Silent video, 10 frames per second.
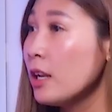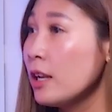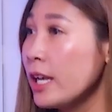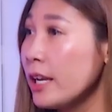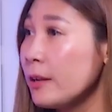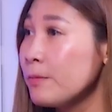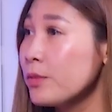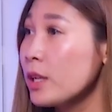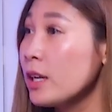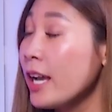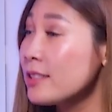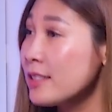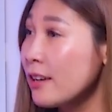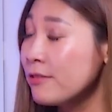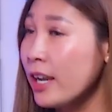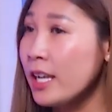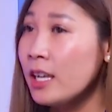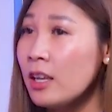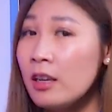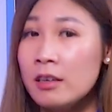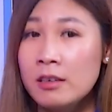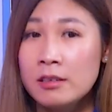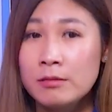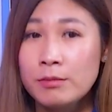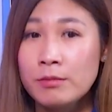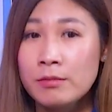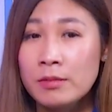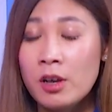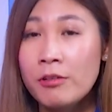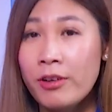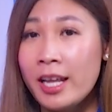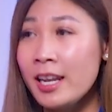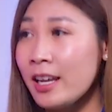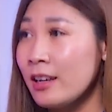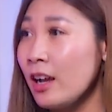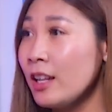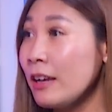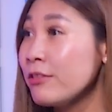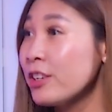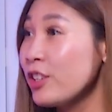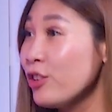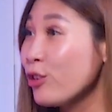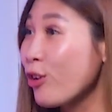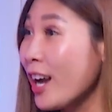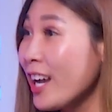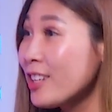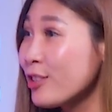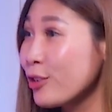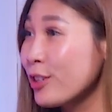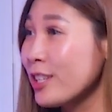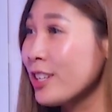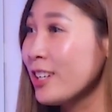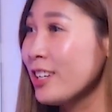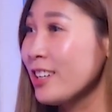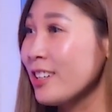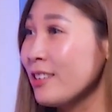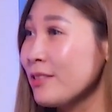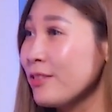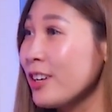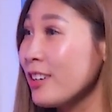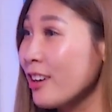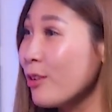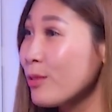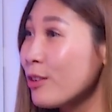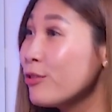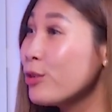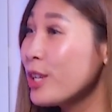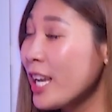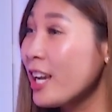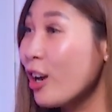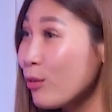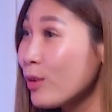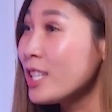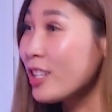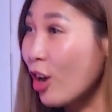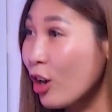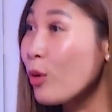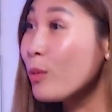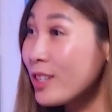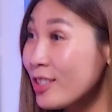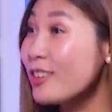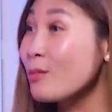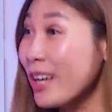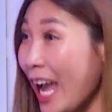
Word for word: là À, anh sao vậy? À, có phải là làm việc nhiều quá rồi à, vợ không có vui hay không? Thì họ có cái sự đồng